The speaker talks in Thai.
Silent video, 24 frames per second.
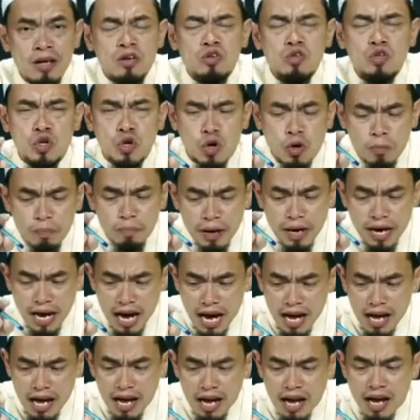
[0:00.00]
จงไป
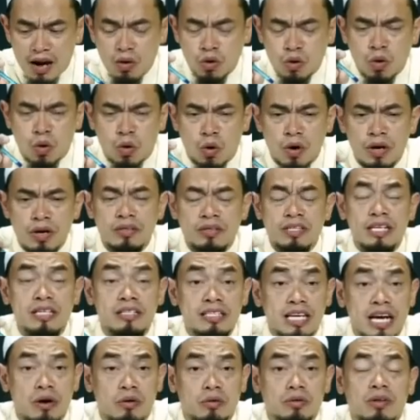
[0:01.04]
หาคนที่
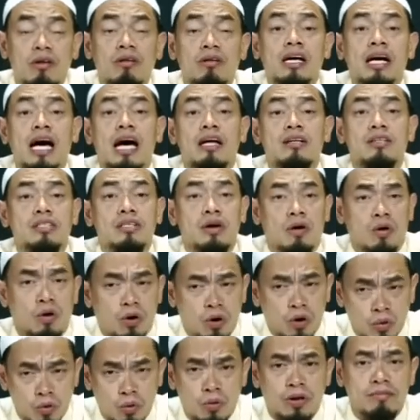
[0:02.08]
เจ้าต้องการจะโอ้
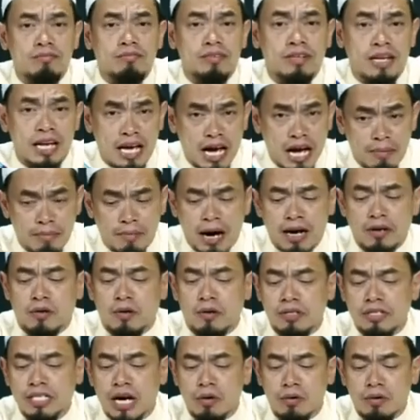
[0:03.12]
อวดในอามันของ
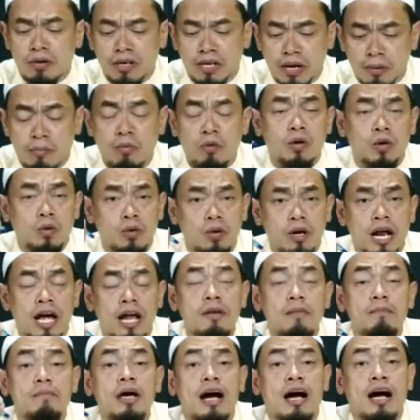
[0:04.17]
เจ้ากับคนคนนั้น
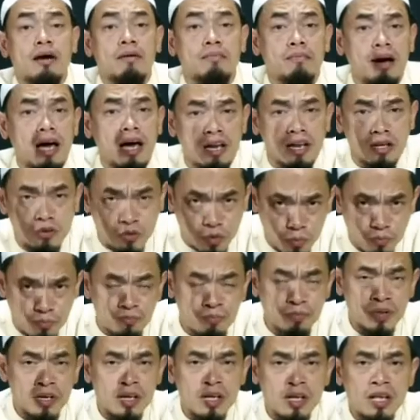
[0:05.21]
บิอะมาลิกุม
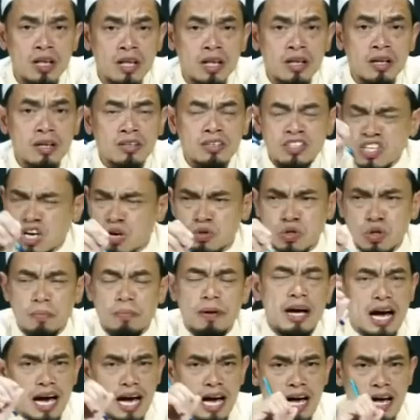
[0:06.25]
เจ้าจงไป
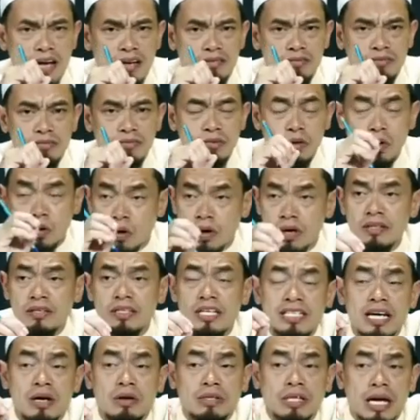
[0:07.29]
หาคนที่
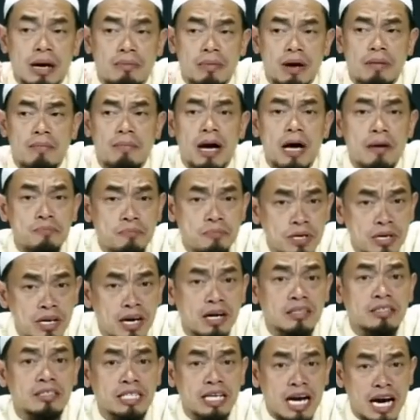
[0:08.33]
เจ้าทำอามันเพื่อ
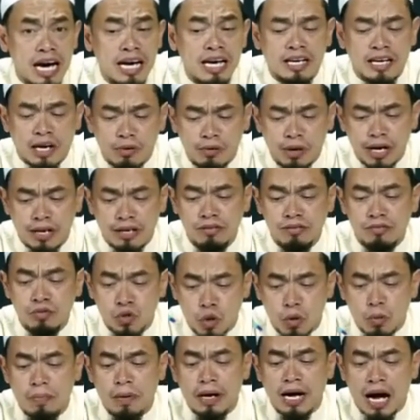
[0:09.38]
จะให้เขาเห็นจ
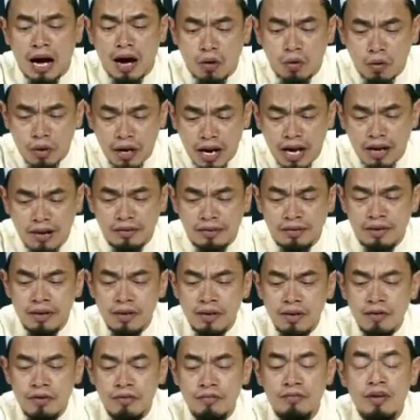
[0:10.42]
งไปหาคนนั้น
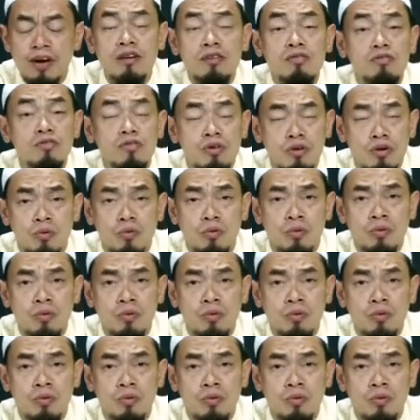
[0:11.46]
ฟันซิรู